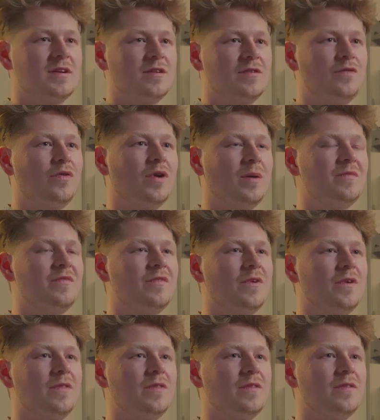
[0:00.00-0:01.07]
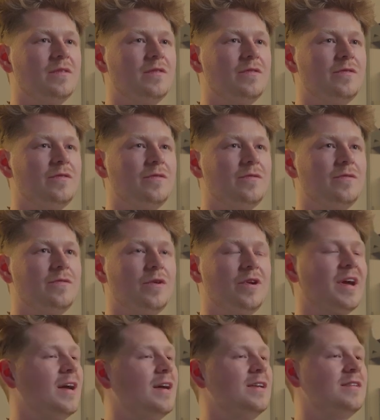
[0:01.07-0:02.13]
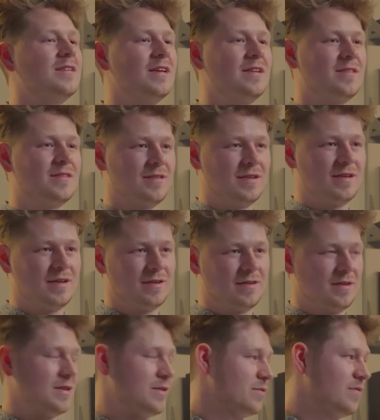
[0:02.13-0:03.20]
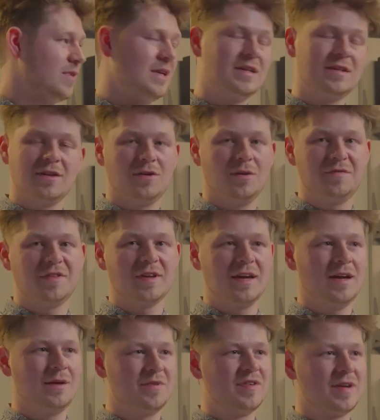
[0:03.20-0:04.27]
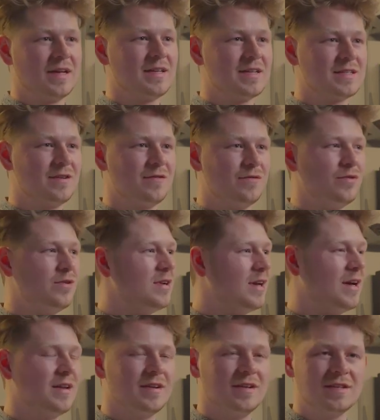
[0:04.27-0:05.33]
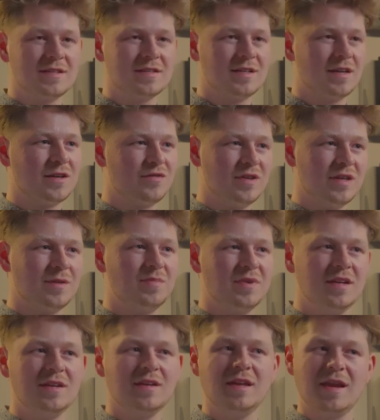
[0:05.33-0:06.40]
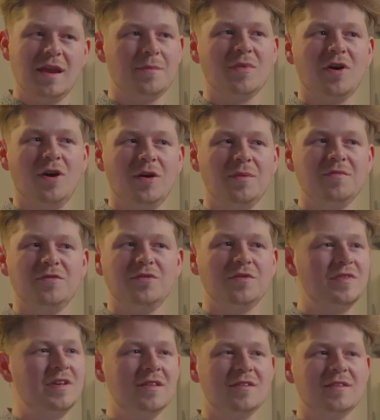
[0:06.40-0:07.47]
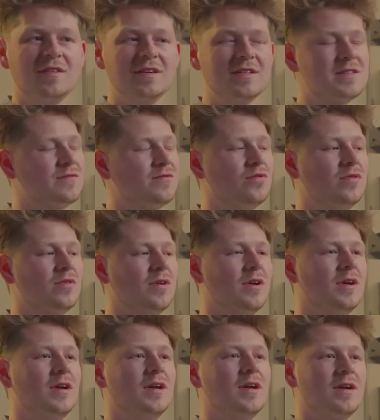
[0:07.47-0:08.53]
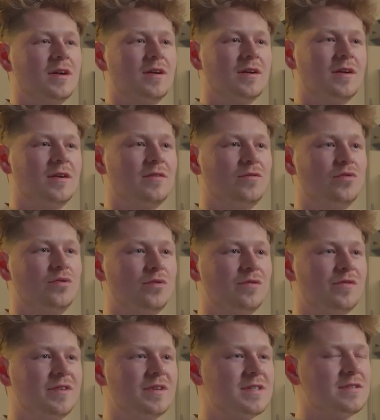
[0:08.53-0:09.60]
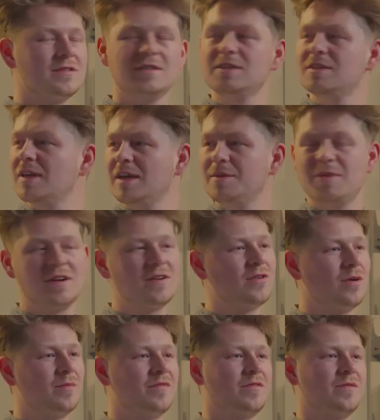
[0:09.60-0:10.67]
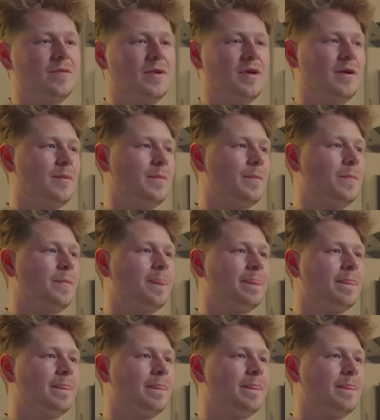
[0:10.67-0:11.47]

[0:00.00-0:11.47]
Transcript: Form von, von Realität. Also wenn ich den Kopf drehe, habe ich wirklich das Gefühl, ja, da ist es irgendwie, ich bin in einem Raum, wo Wind ist, wo, äh, wo Luft ist und ich drehe meinen Kopf. Ähm,